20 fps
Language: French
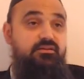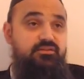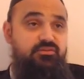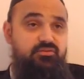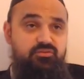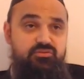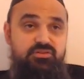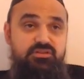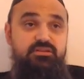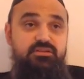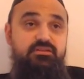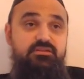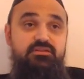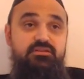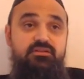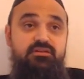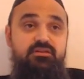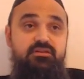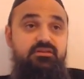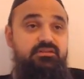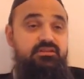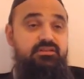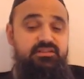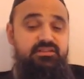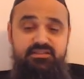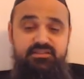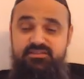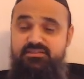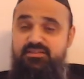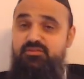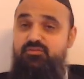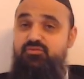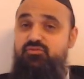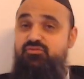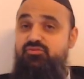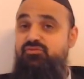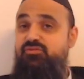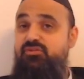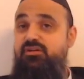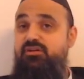Si aussi. L'état initial du
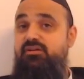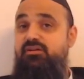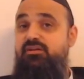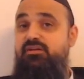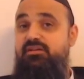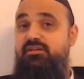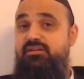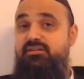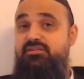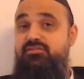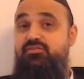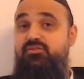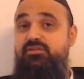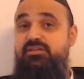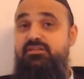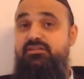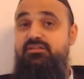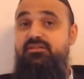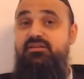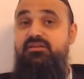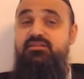sucre, il est solide.